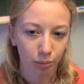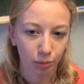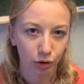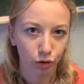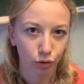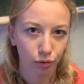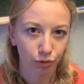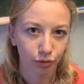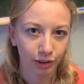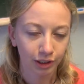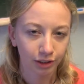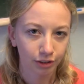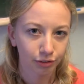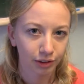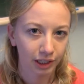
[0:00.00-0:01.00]
hat man schon
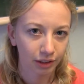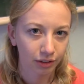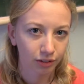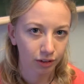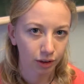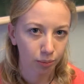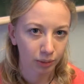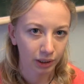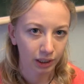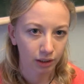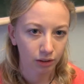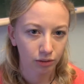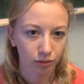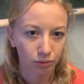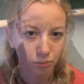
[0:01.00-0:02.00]
viele Differenzen
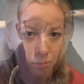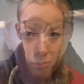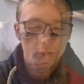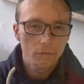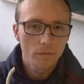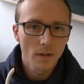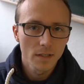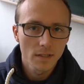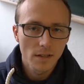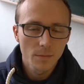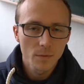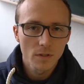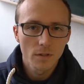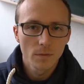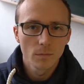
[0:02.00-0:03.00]
gemerkt, ich war
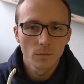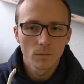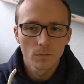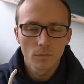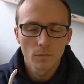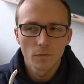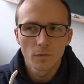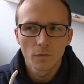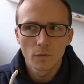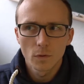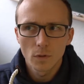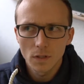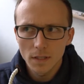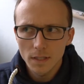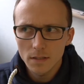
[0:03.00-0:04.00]
selbst im
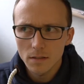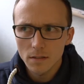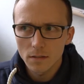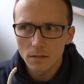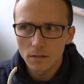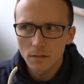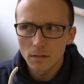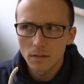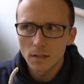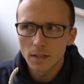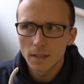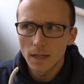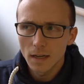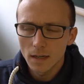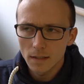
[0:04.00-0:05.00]

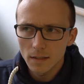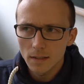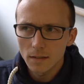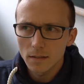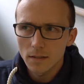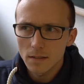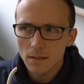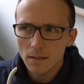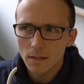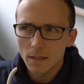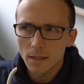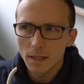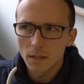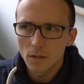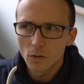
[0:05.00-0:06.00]
vorletzten Jahrgang
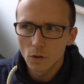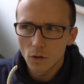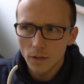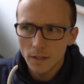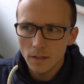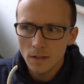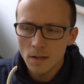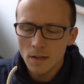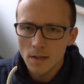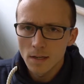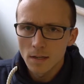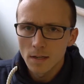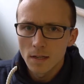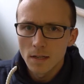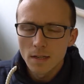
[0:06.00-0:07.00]
des
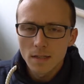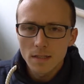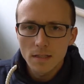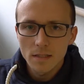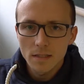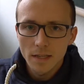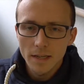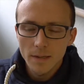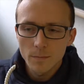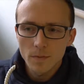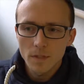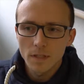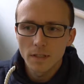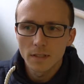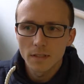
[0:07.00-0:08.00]

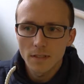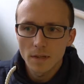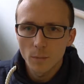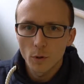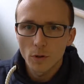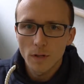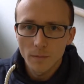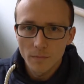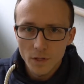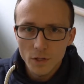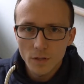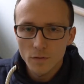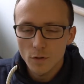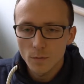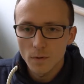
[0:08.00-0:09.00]
G9-Systems in Saarbrücken am
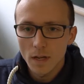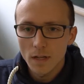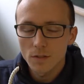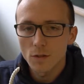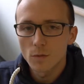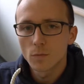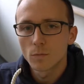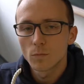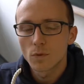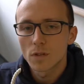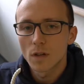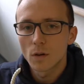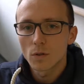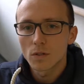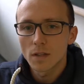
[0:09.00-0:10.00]
Wirtschaftsgymnasium und
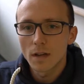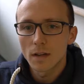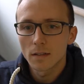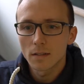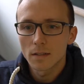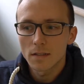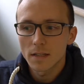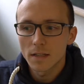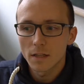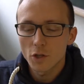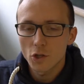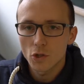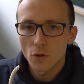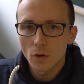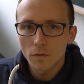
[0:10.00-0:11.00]
muss auch sagen, dass der
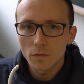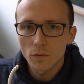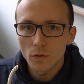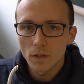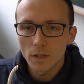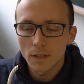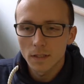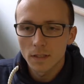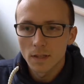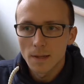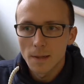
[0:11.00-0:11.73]
Stoff dort,